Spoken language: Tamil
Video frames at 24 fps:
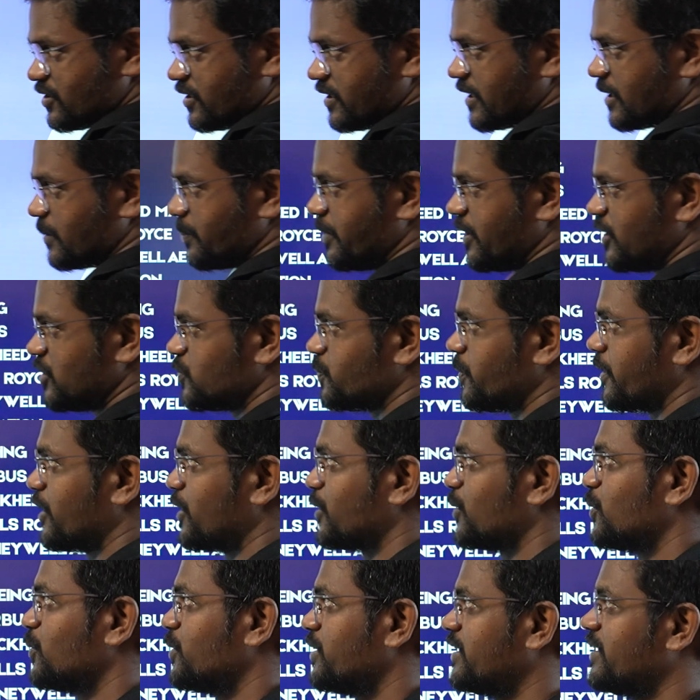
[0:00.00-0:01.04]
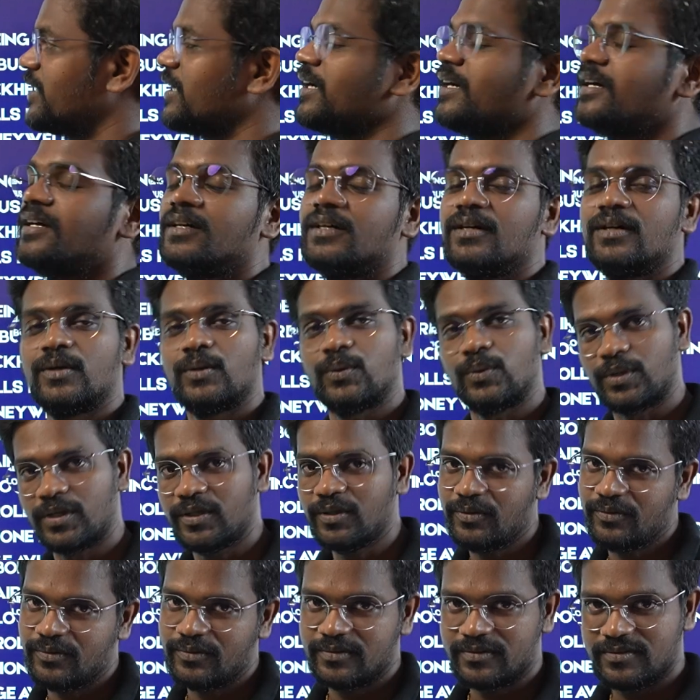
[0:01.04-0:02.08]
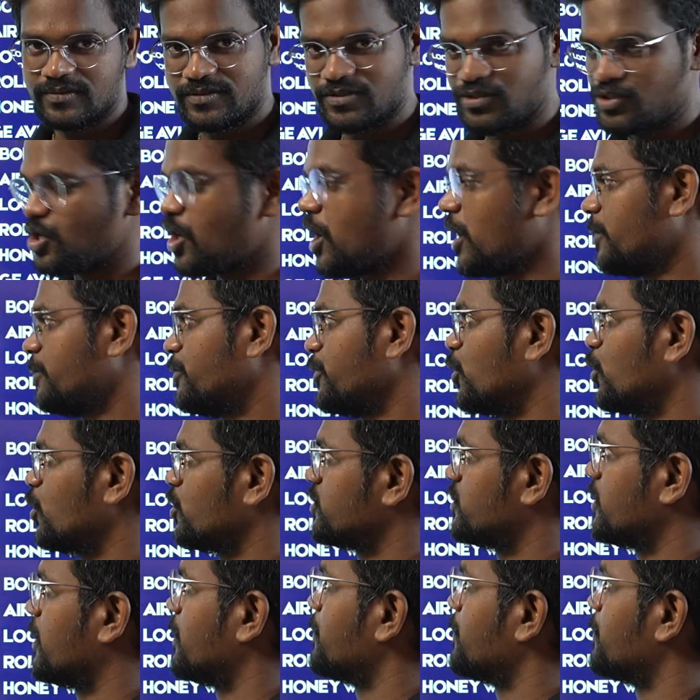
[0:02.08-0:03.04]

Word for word: இன்ஜினியரிங் பேஸ் பண்ணக்கூடிய ஒரு ஜாப் ரோல்